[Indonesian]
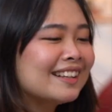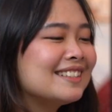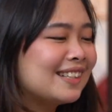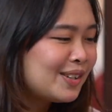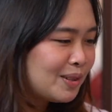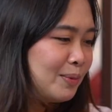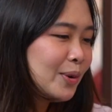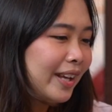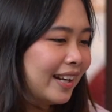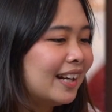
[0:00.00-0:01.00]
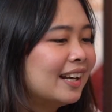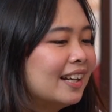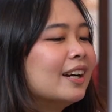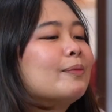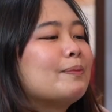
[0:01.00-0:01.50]
gak sih kak nemuin
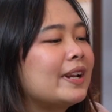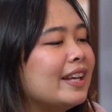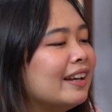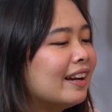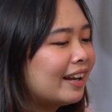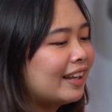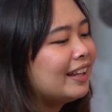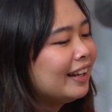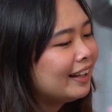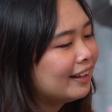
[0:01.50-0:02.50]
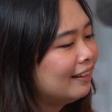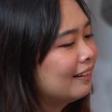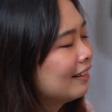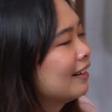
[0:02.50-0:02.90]
pria yang kayak gini kak?